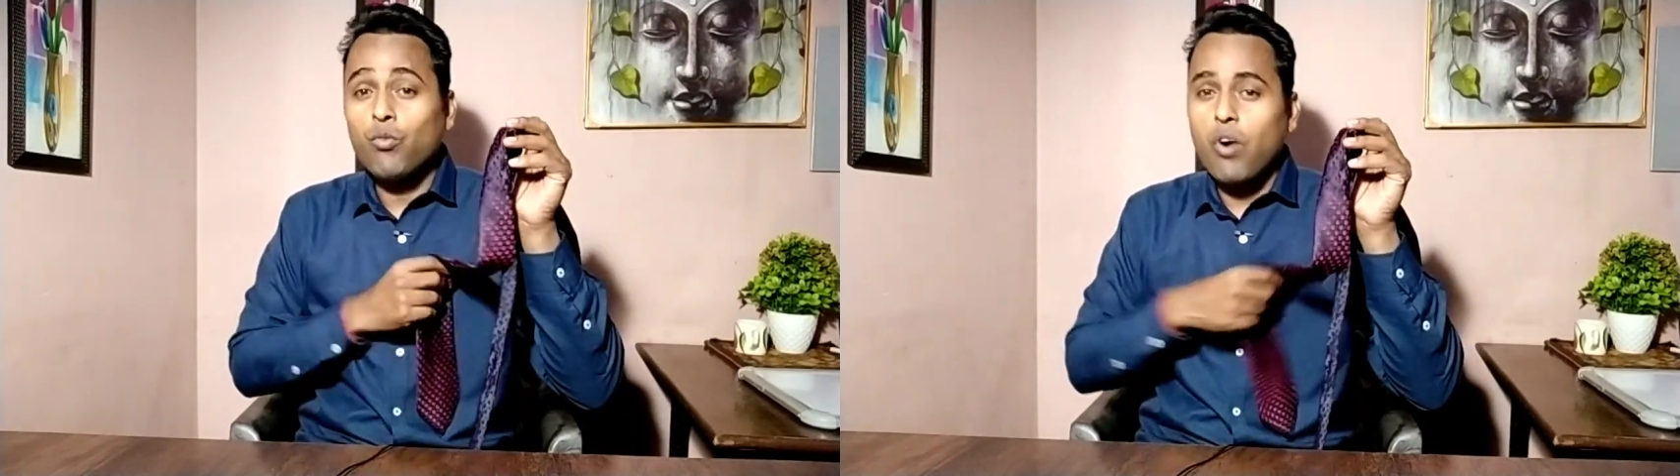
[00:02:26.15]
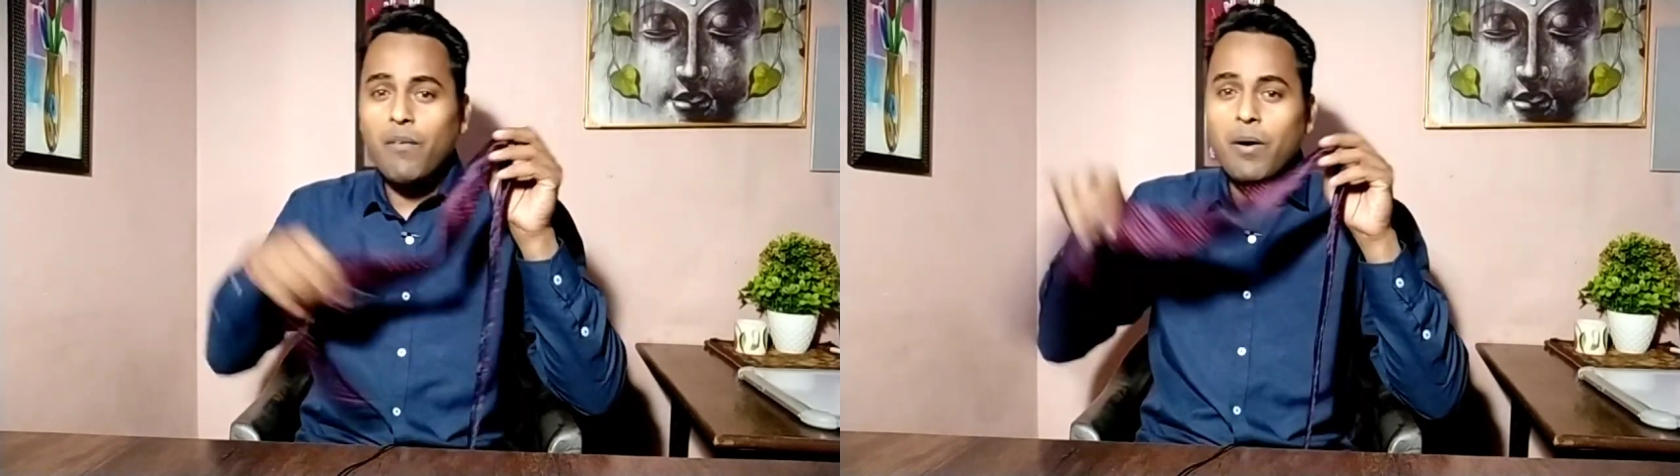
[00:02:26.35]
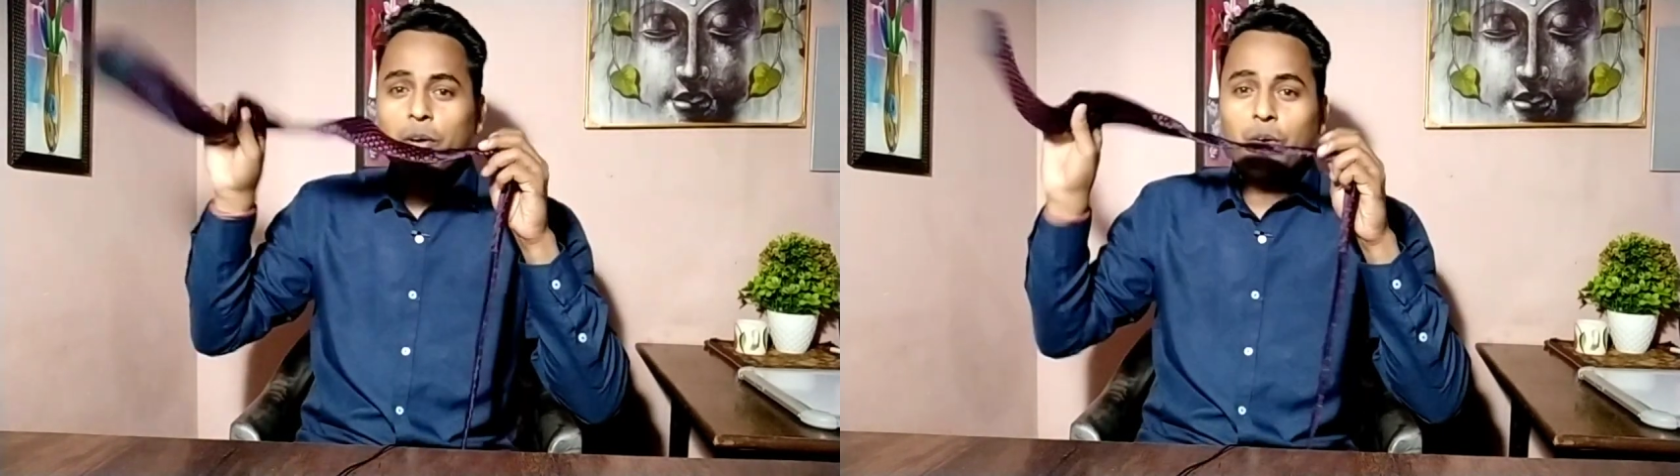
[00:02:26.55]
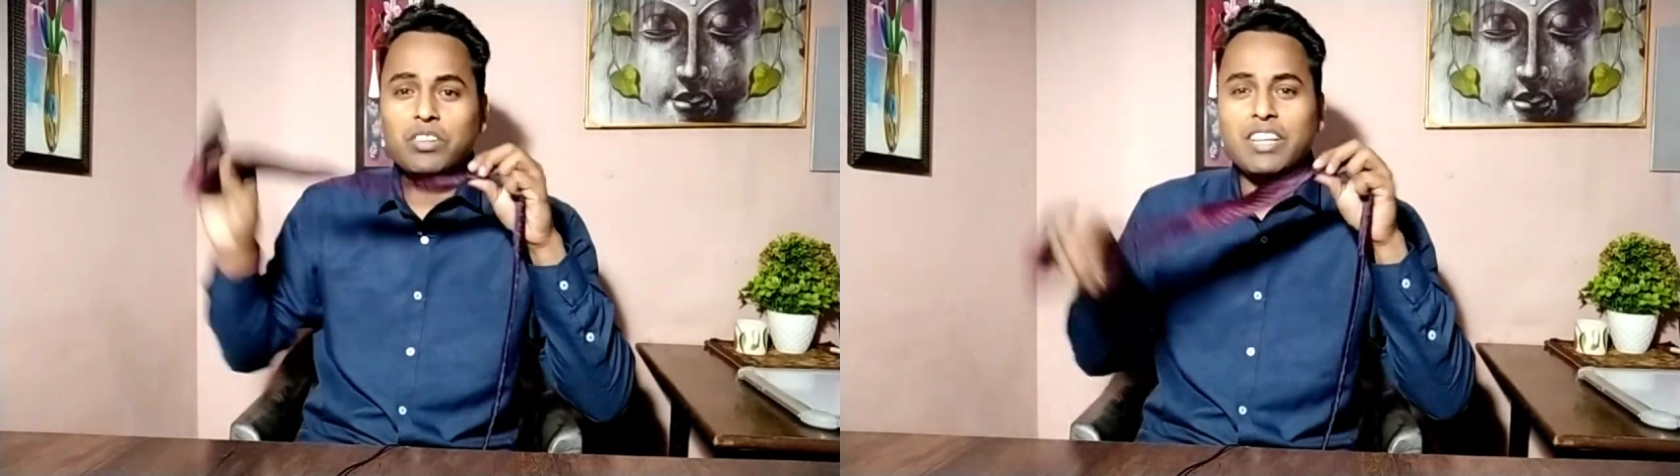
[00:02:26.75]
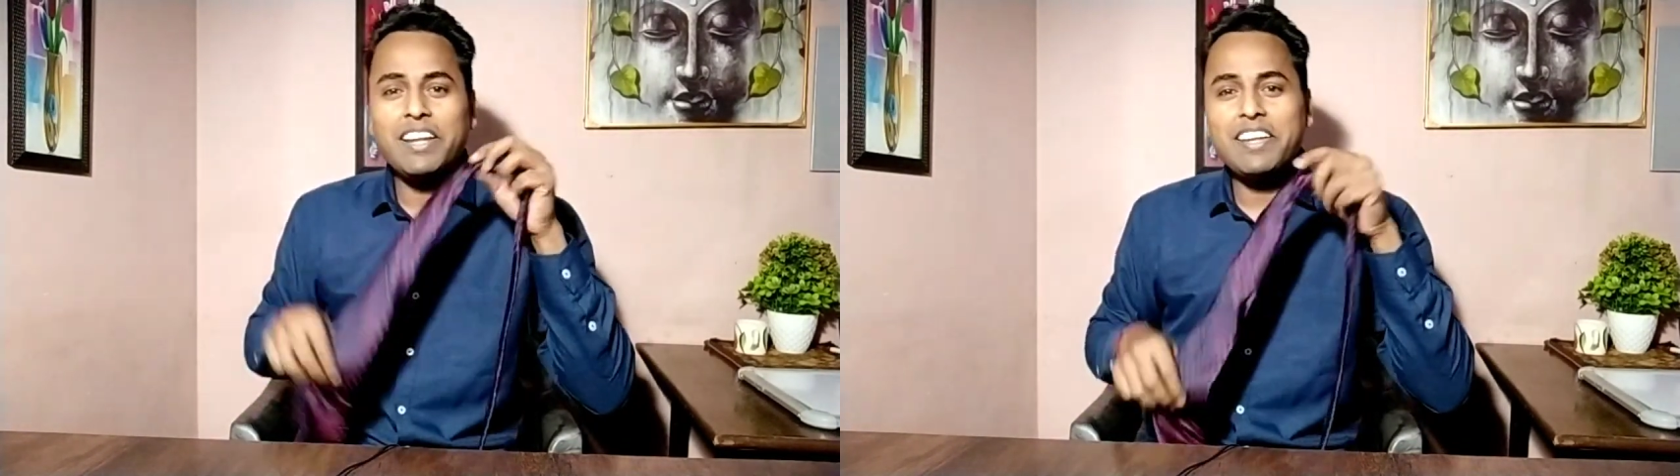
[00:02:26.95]
वो हवा में
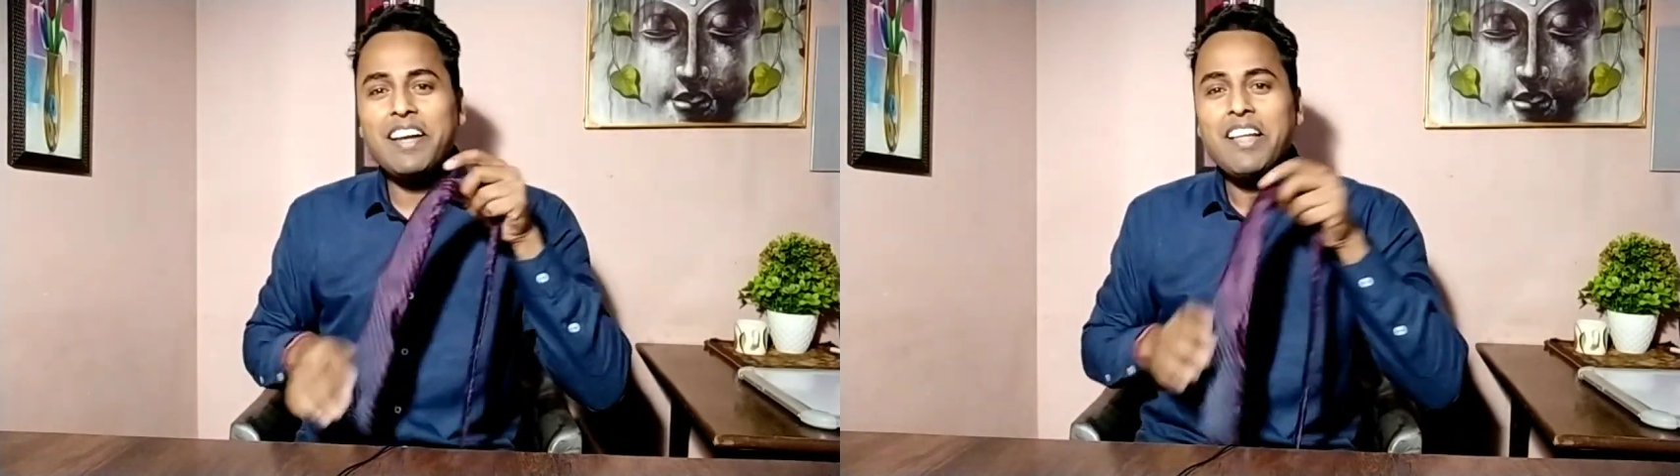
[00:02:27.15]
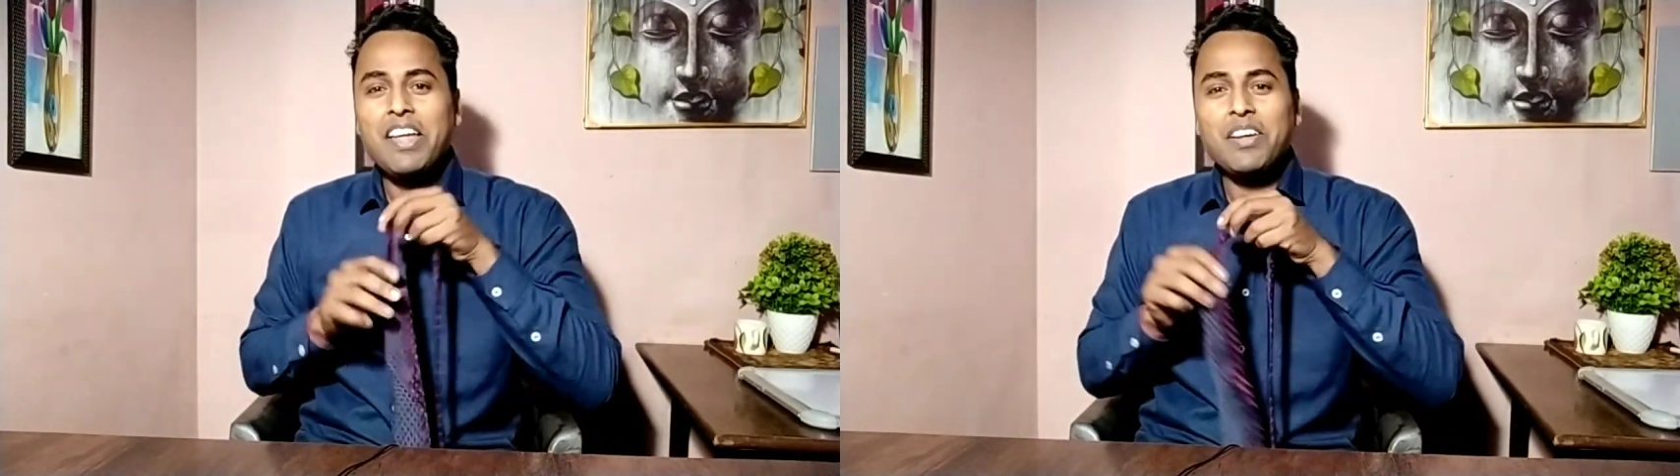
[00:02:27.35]
उड़ता नहीं है